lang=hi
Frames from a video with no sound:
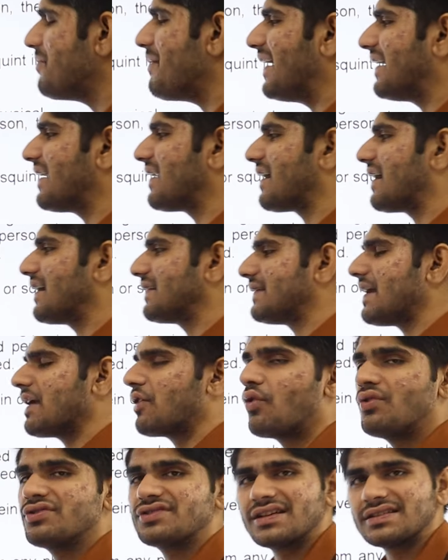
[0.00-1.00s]
भी मैटर करता है
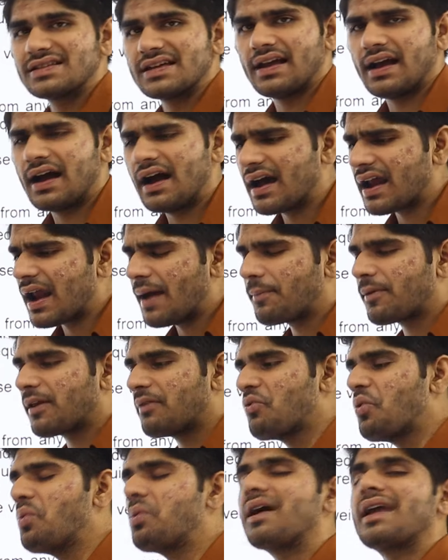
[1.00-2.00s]
कौन सा चलेगा अगर आप
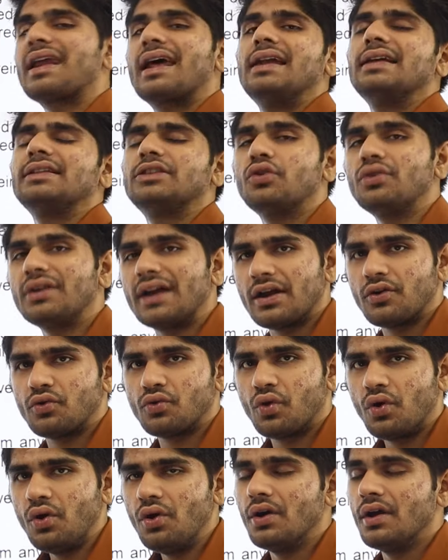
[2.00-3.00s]
रिमूव करा लेते हो
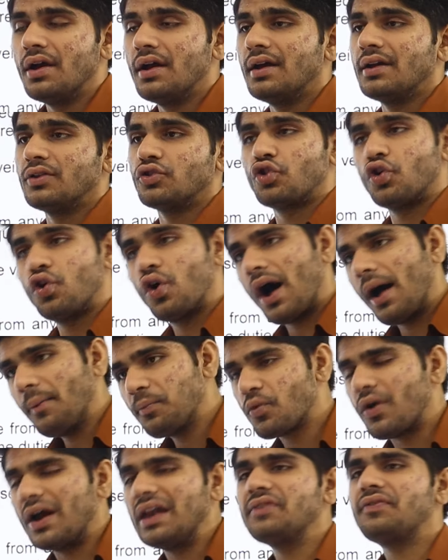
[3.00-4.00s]
टैटू को तो
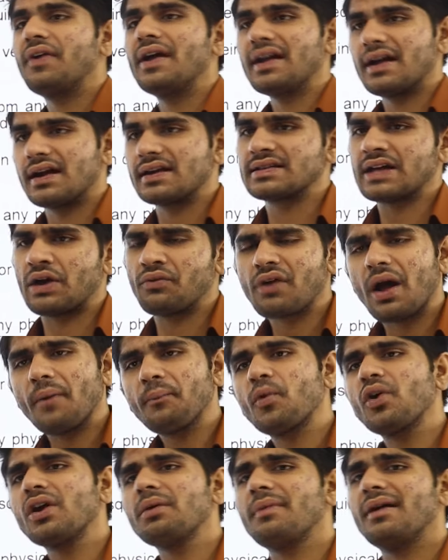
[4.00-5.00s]
आप क्वालिफाई कर जाओगे
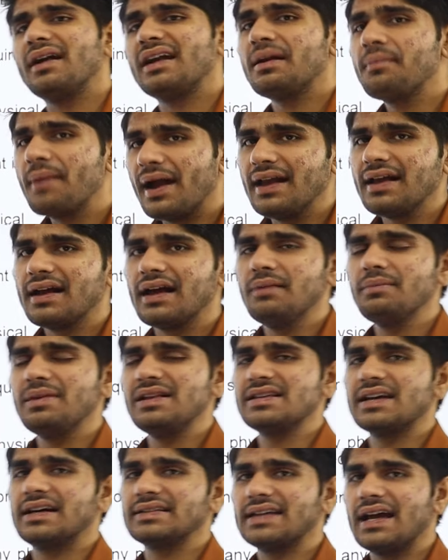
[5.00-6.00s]
आपको रिमेडिकल
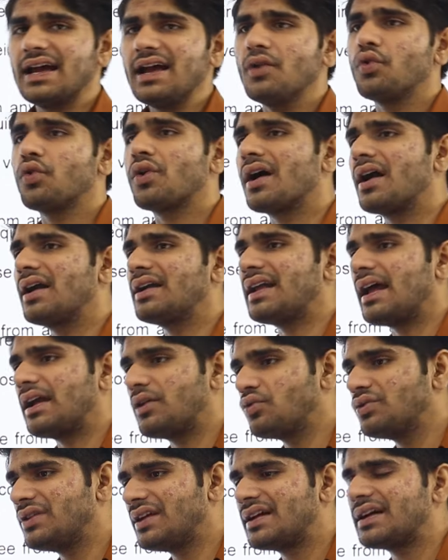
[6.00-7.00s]
मिल जाता है और अगर
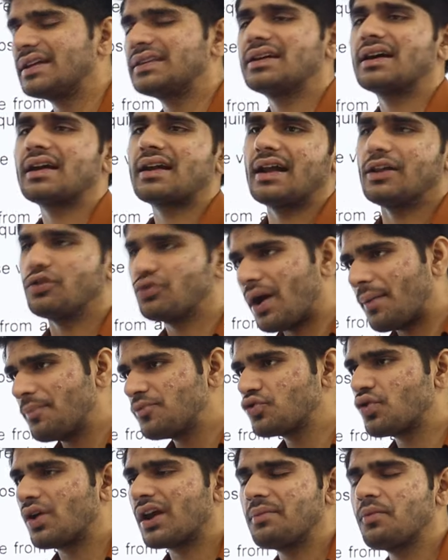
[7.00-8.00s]
टैटू दिक्कत कर रहा है तो आप
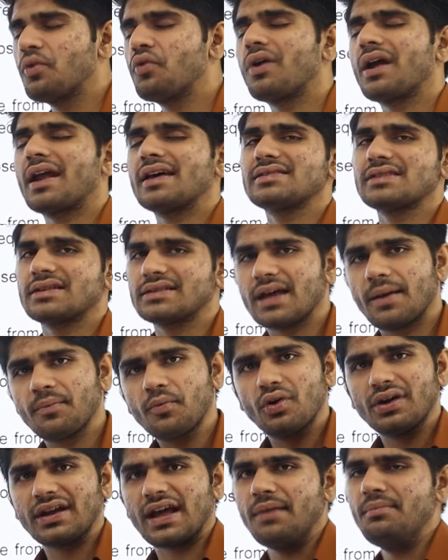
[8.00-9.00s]
उसको रिमूव करा सकते हैं
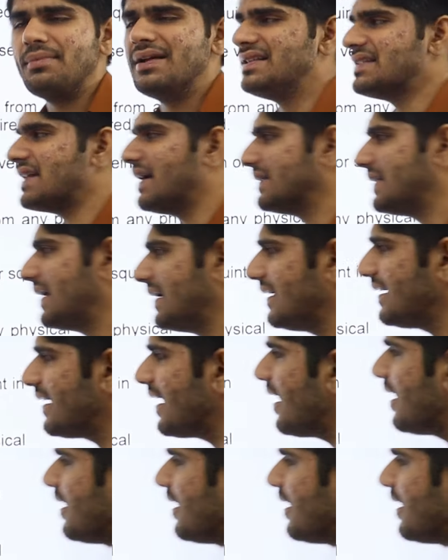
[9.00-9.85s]
आपको टाइम मिल जाता है ठीक